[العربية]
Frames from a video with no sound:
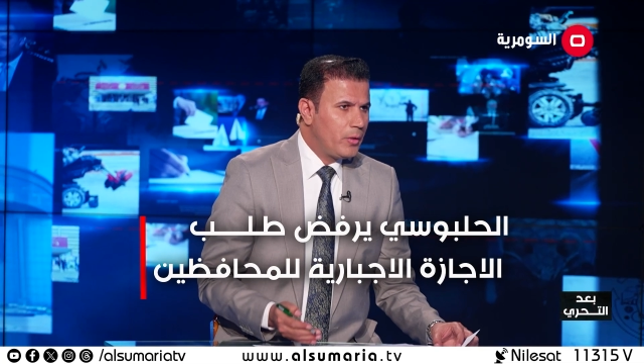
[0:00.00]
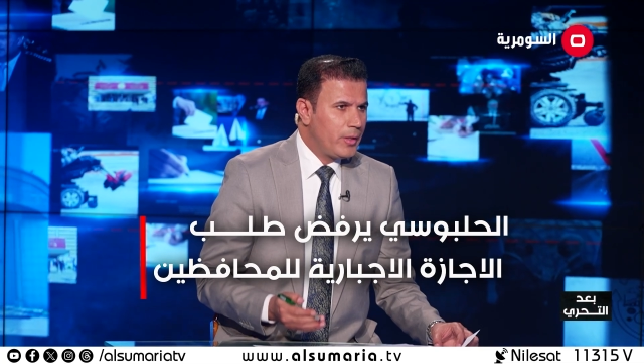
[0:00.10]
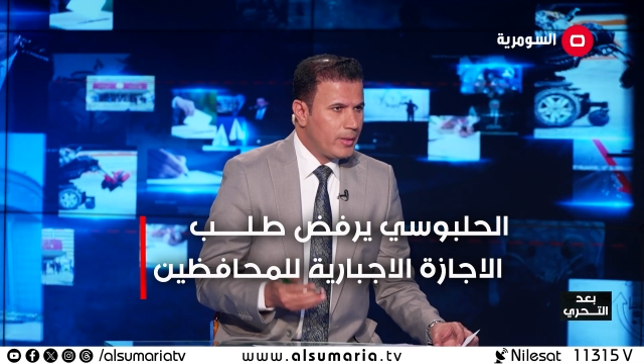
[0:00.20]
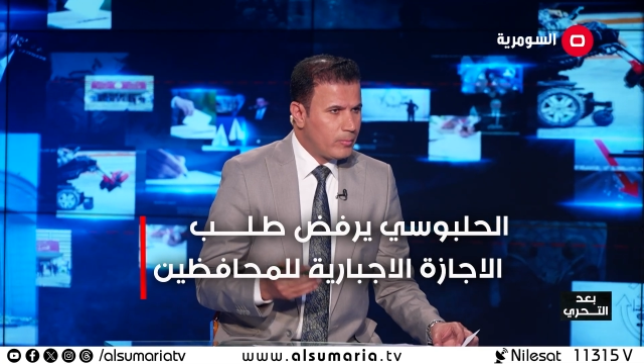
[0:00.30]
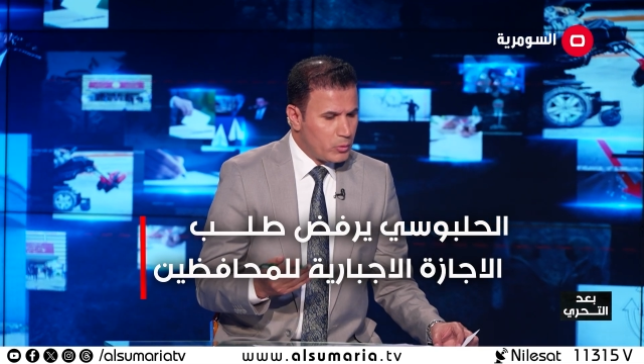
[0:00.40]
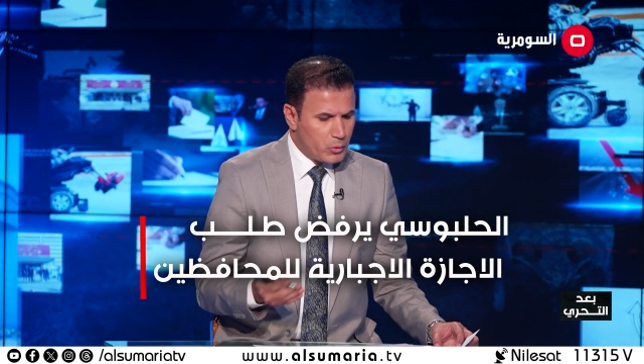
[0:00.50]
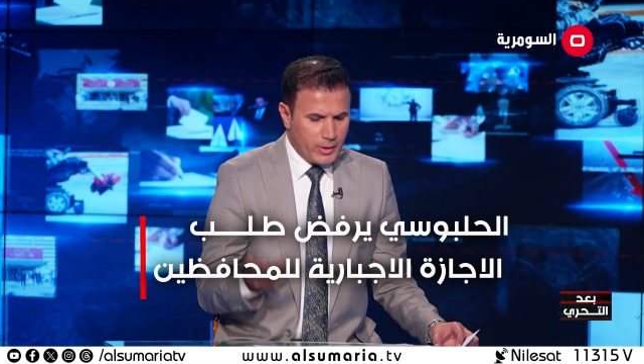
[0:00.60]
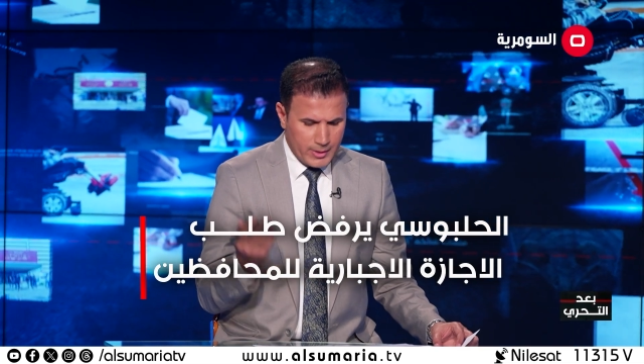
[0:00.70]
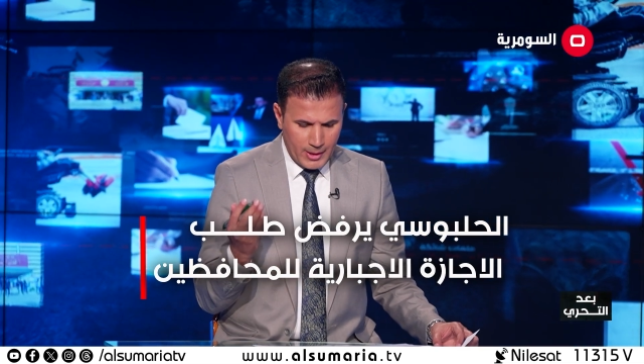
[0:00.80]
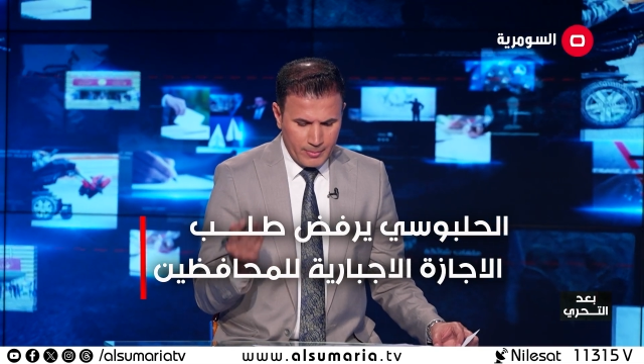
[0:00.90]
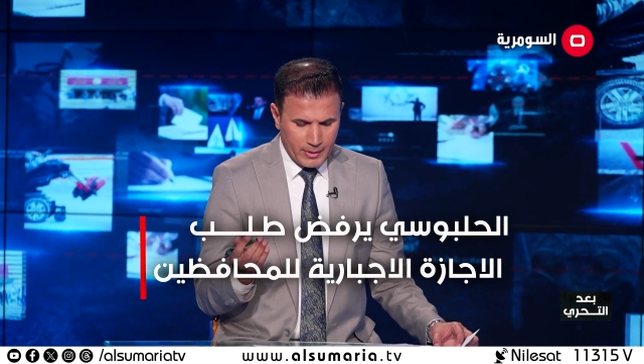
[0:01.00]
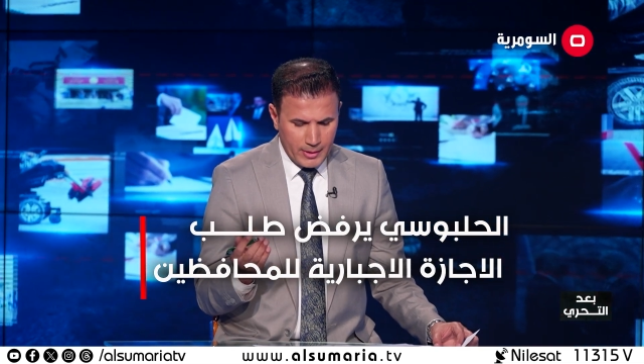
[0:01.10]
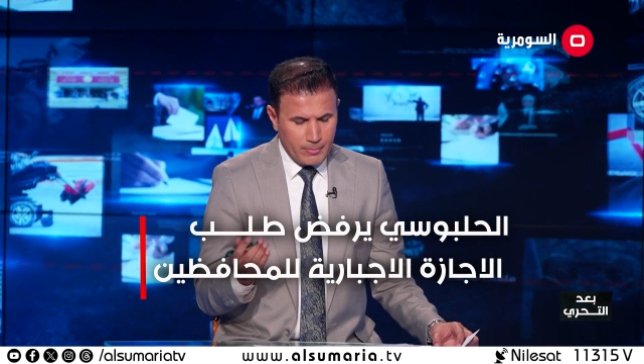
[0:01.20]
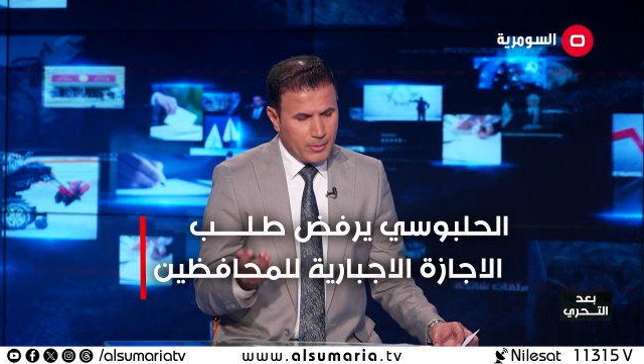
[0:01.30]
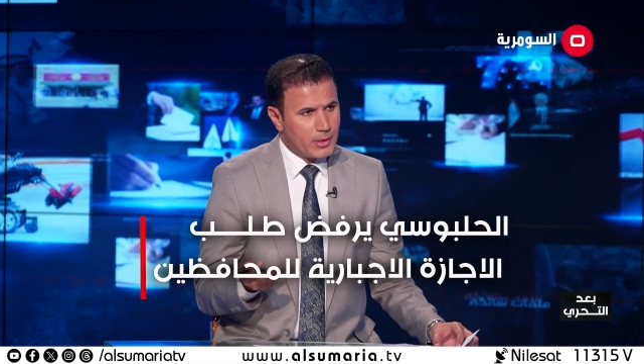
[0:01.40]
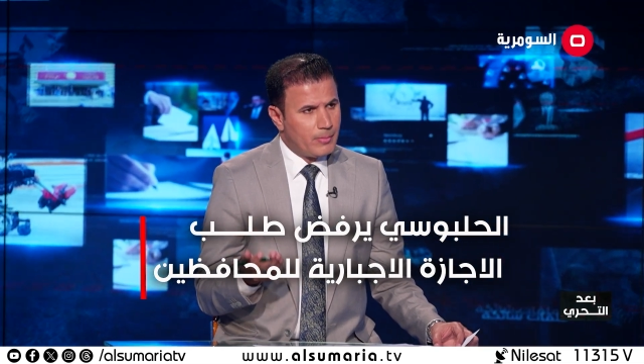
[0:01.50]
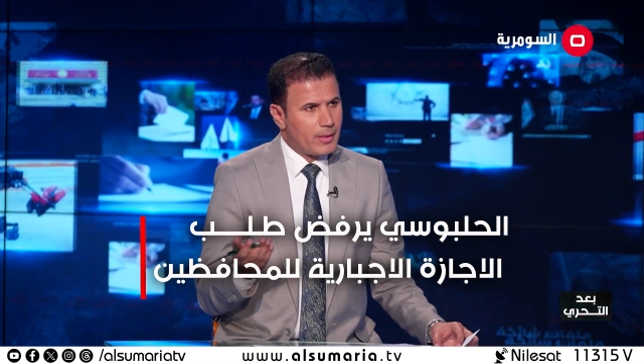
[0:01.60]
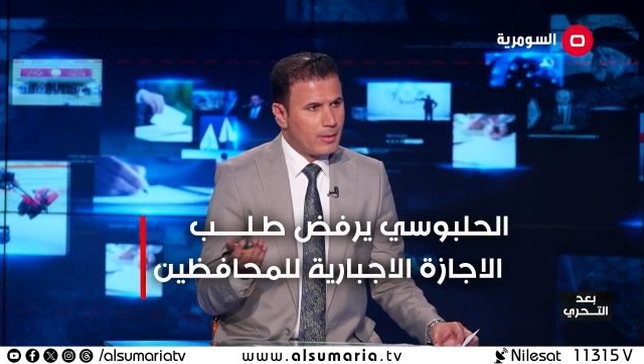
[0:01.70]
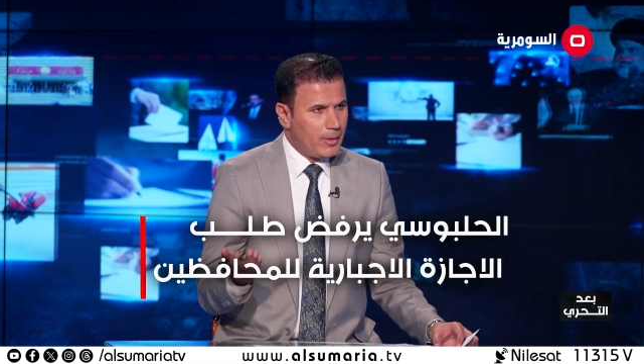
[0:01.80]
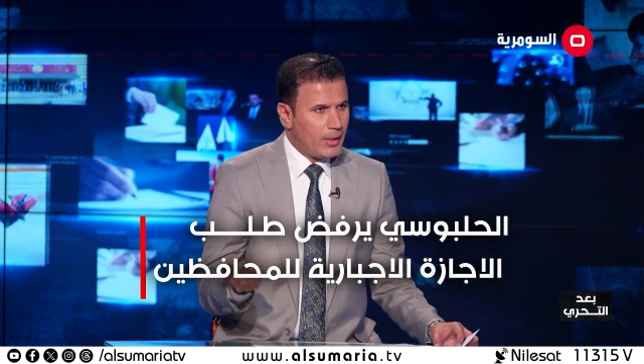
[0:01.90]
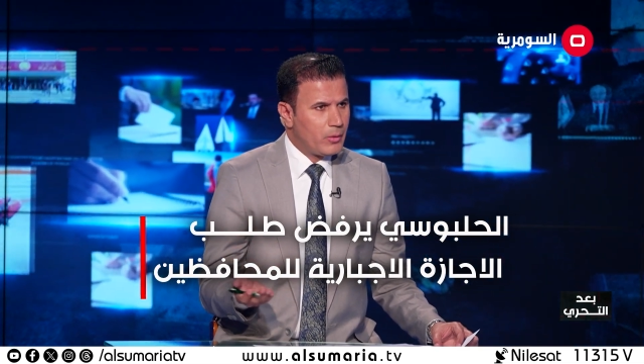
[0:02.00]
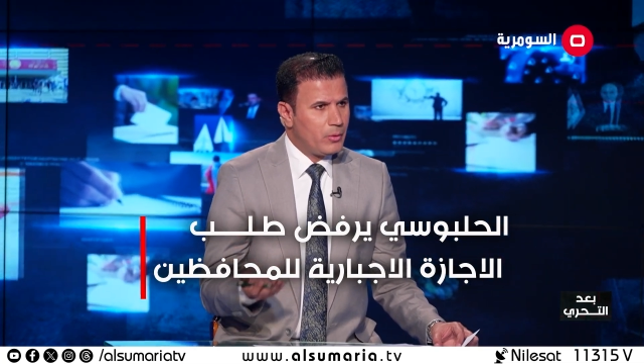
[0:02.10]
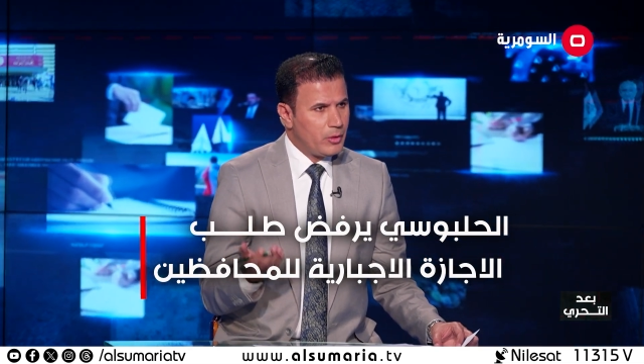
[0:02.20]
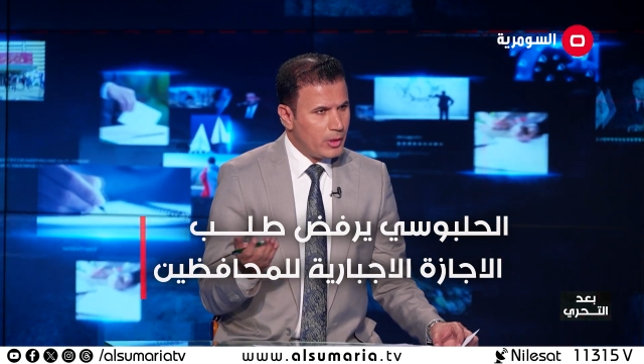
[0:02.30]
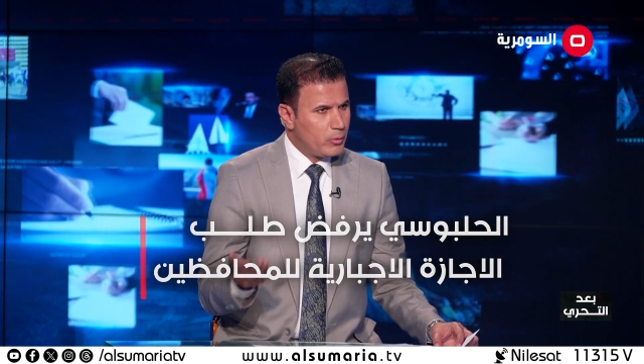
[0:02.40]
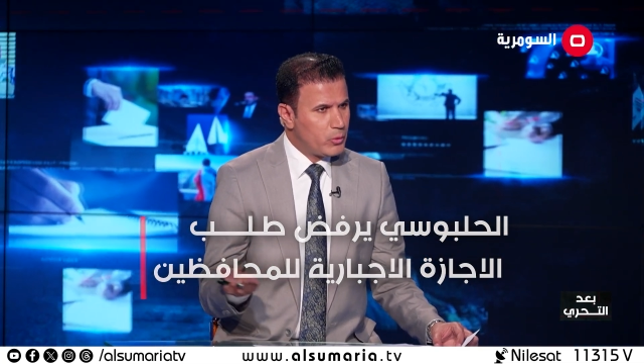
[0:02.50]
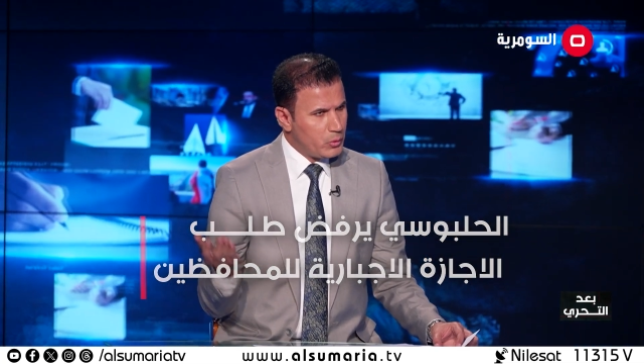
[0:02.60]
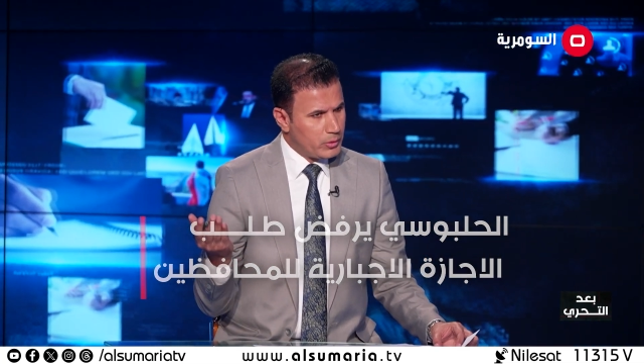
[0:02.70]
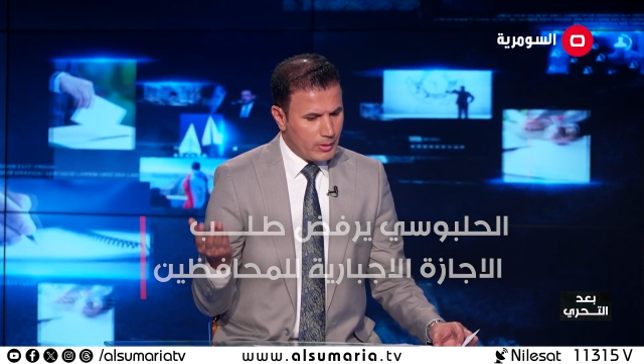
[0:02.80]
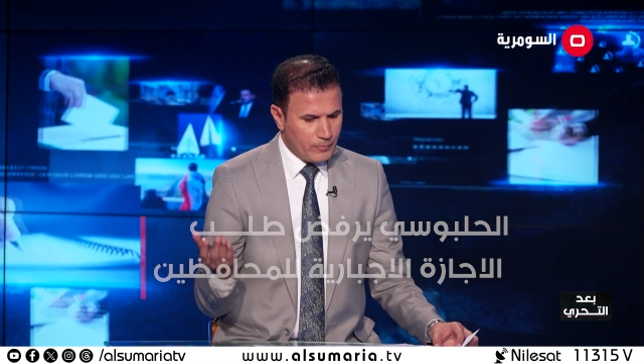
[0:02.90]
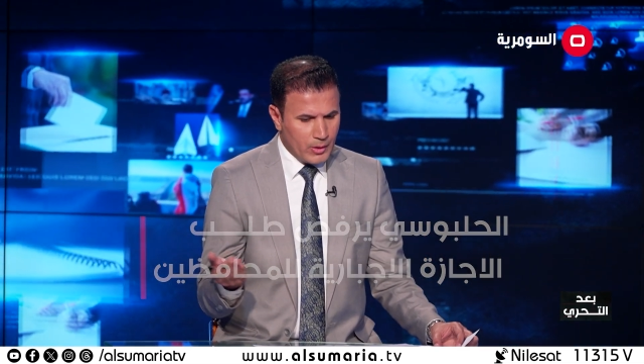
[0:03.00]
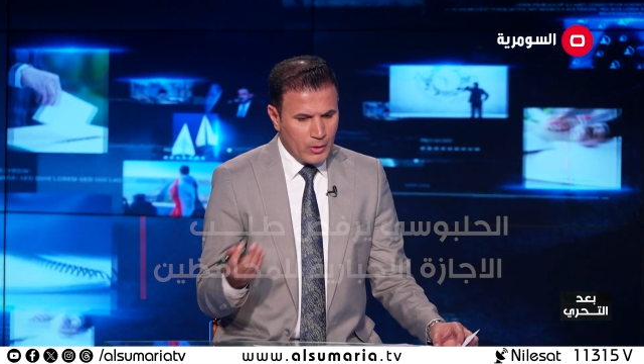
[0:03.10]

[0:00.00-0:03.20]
لو هي موجوده سابقا باعتبار البعض يقول ان هي موجوده